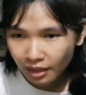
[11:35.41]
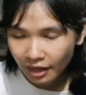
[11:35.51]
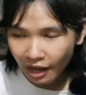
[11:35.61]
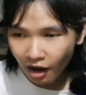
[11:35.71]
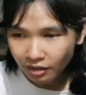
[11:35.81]

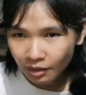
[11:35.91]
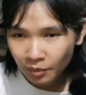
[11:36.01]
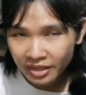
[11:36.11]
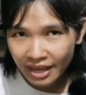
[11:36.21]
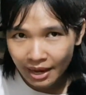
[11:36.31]
là ở trong
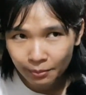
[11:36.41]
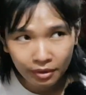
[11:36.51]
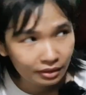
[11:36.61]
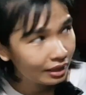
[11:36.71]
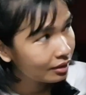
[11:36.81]
cái nhà
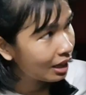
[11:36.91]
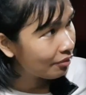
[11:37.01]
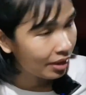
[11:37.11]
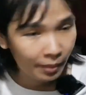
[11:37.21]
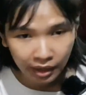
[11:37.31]
mà chắc là
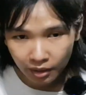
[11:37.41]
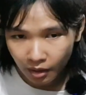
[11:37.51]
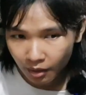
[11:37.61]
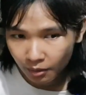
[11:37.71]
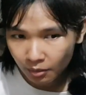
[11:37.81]
phải bằng
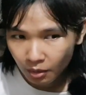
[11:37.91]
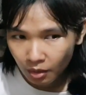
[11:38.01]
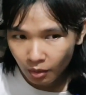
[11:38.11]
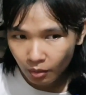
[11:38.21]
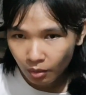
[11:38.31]

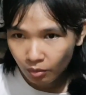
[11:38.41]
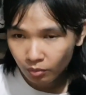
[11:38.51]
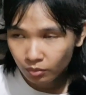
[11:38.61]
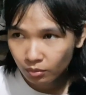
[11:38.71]
uh, nhà của bốn á